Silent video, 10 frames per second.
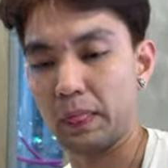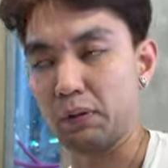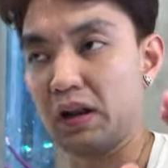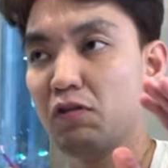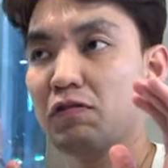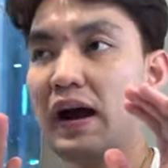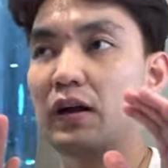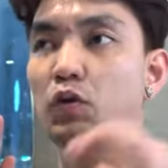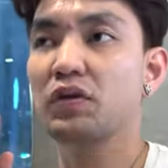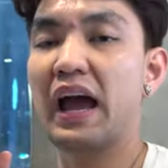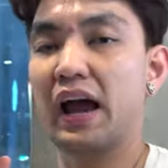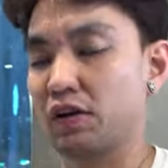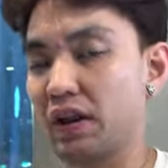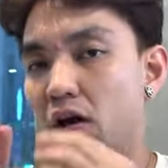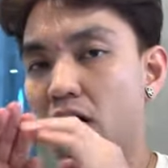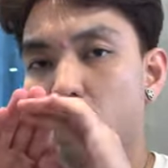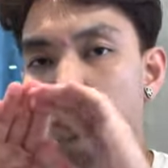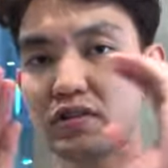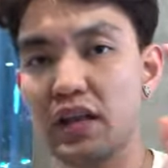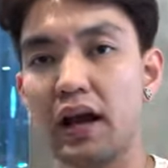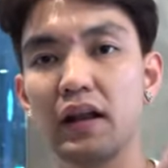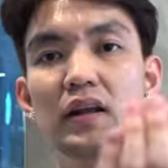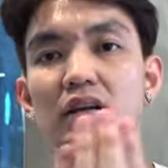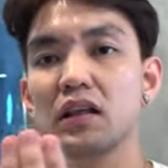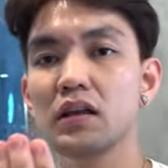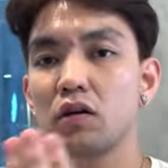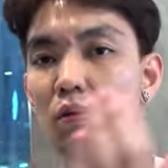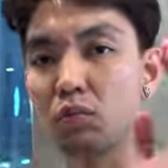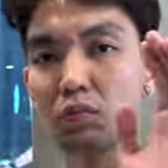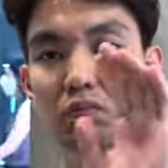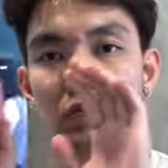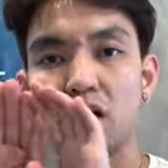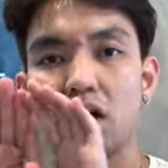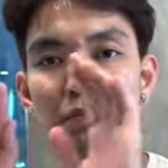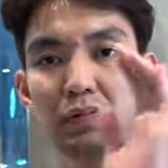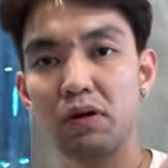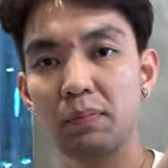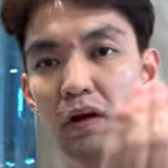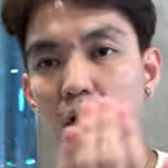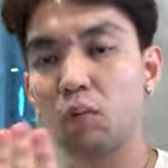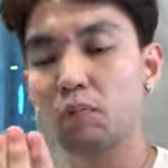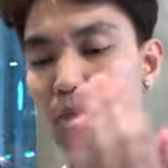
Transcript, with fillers: เหมือนเราฟังทุกอย่างอยู่ในห้องอะคูสติกอันหนึงที่กลมมีความกลม